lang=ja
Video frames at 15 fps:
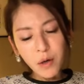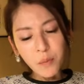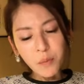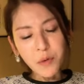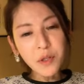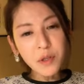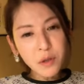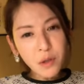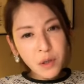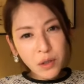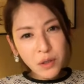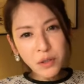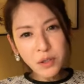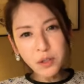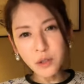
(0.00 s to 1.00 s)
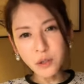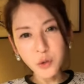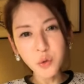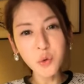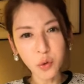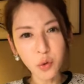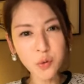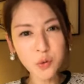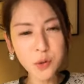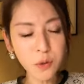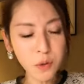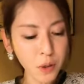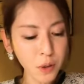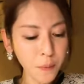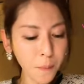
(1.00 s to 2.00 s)
みんな勘違いしてるけど普通
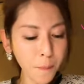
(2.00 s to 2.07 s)
に。